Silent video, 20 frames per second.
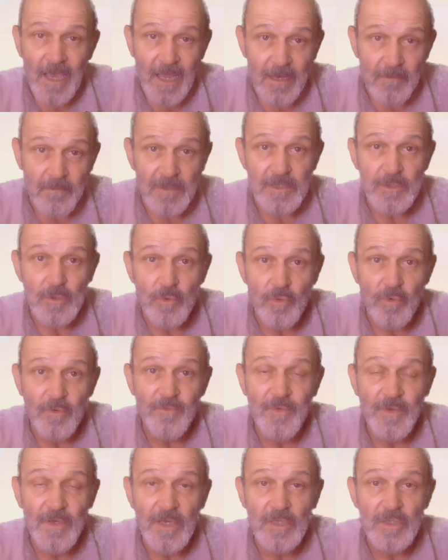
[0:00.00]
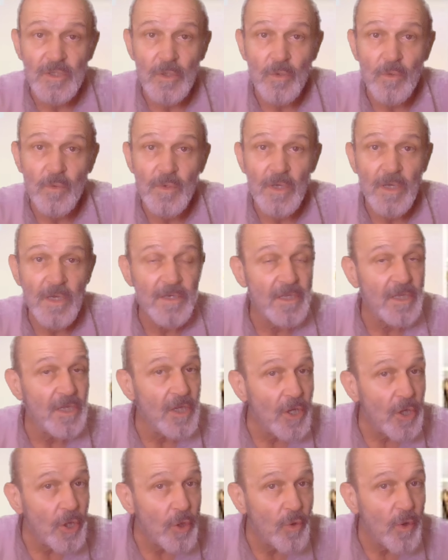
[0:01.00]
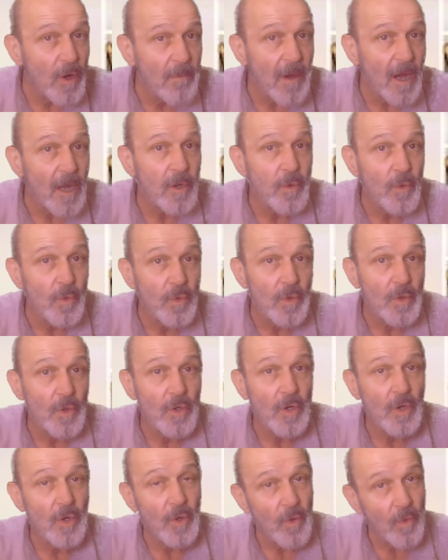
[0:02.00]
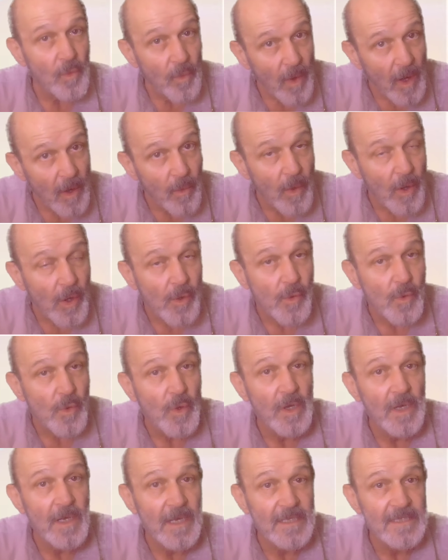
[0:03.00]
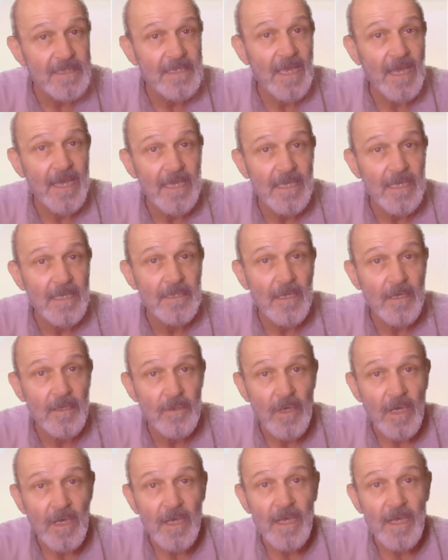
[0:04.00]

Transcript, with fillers: المذكور في النص القرآني هو مخلوق وهو الروح الذي أيد